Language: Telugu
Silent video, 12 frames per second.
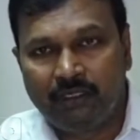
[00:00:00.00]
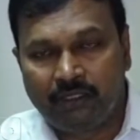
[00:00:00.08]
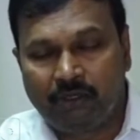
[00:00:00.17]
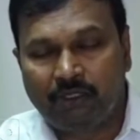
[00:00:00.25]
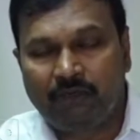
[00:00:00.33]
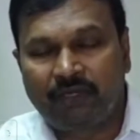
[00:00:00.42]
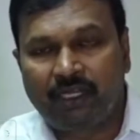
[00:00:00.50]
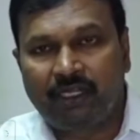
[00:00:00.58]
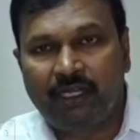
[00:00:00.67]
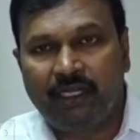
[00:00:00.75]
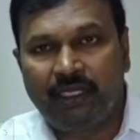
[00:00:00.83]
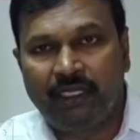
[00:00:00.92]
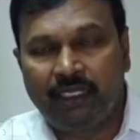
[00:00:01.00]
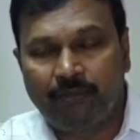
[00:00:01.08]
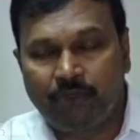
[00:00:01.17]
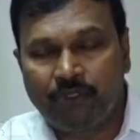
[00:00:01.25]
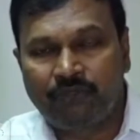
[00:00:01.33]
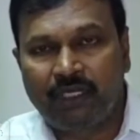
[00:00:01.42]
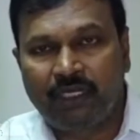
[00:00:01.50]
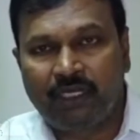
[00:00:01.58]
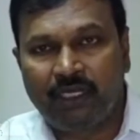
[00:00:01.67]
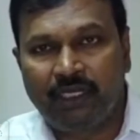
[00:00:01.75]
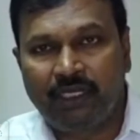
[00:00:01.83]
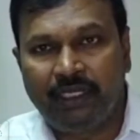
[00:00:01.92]
సౌత్ ఆఫ్రికా కానివ్వండి బోర్స్వానా
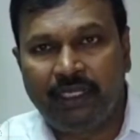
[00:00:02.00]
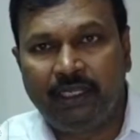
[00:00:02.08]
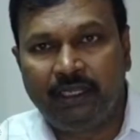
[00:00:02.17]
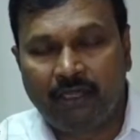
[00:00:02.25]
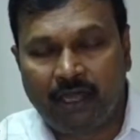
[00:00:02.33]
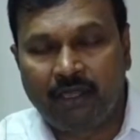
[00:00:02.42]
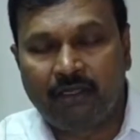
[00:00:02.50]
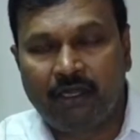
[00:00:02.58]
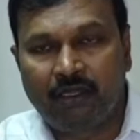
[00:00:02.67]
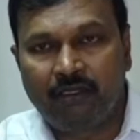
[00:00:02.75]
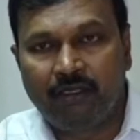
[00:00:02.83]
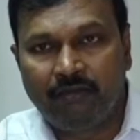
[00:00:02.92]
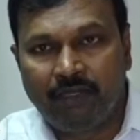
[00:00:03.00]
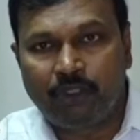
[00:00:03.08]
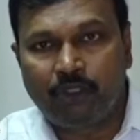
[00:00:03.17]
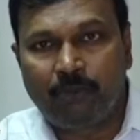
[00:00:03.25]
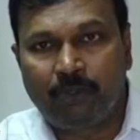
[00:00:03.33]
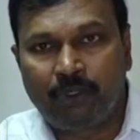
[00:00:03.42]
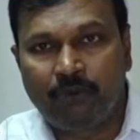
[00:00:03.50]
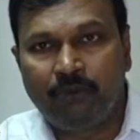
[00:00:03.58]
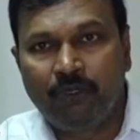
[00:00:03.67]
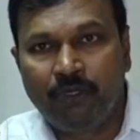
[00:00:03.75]
కానివ్వండి హాంకాంగ్ వీటితో పాటు